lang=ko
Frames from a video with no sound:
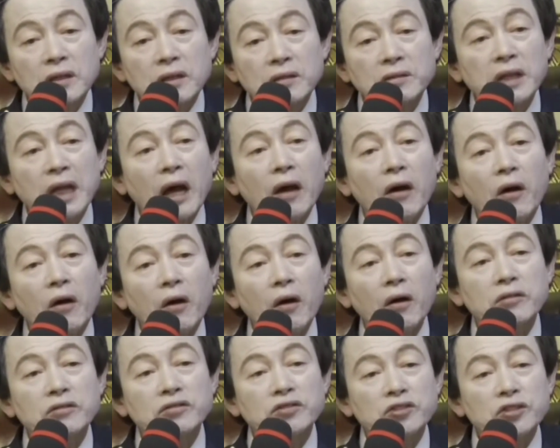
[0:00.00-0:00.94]
근데 그러니까
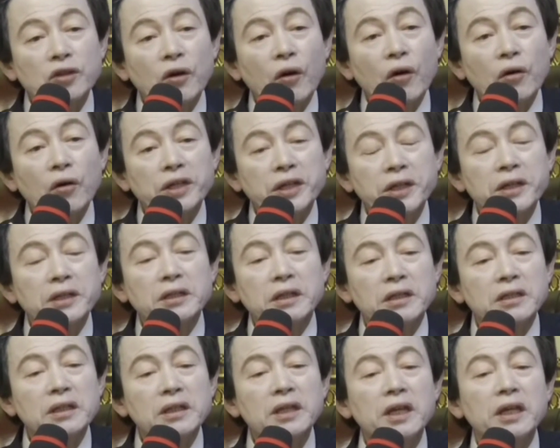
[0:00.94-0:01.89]

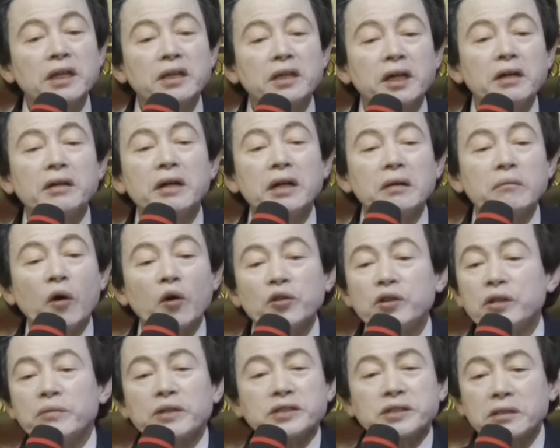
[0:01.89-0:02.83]
억조경 이 경을
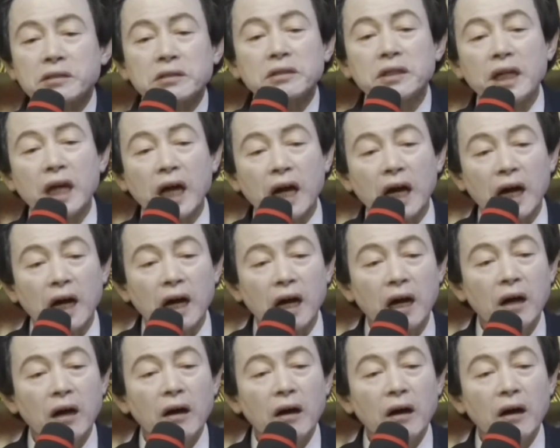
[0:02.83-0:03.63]
못 넘어서는 거야.